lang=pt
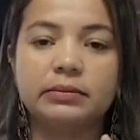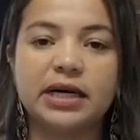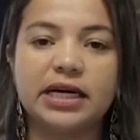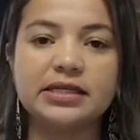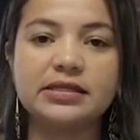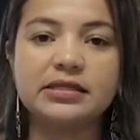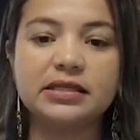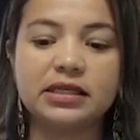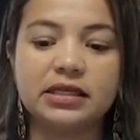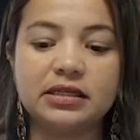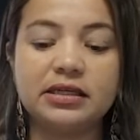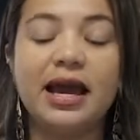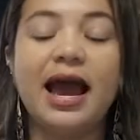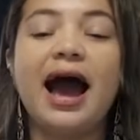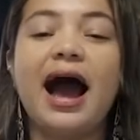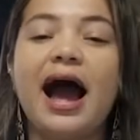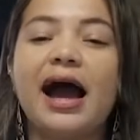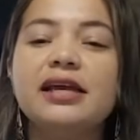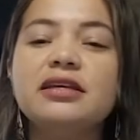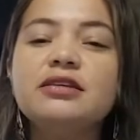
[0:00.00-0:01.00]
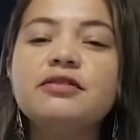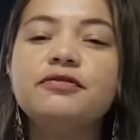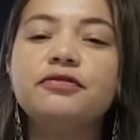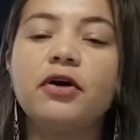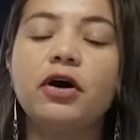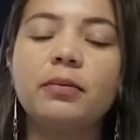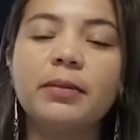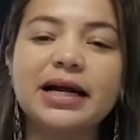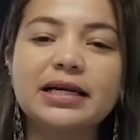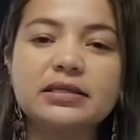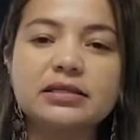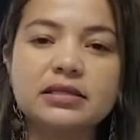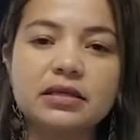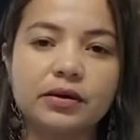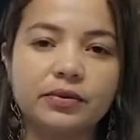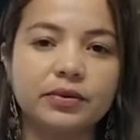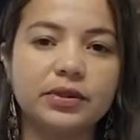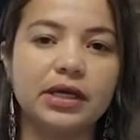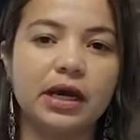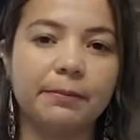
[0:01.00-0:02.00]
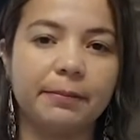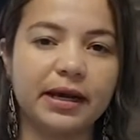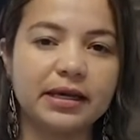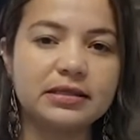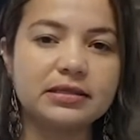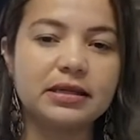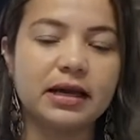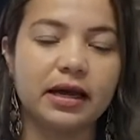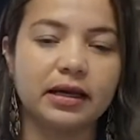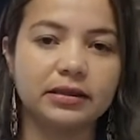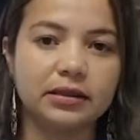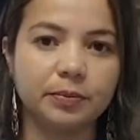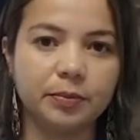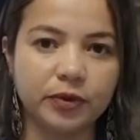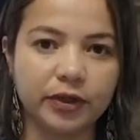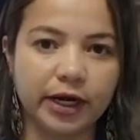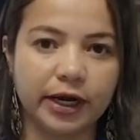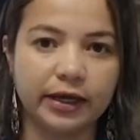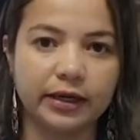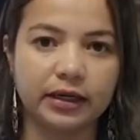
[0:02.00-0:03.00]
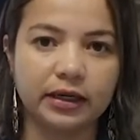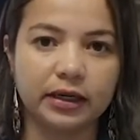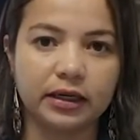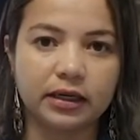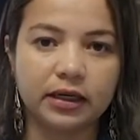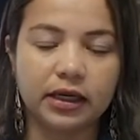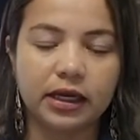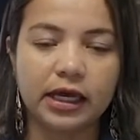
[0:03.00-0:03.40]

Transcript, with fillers: mas sim a informação que é passada por ela.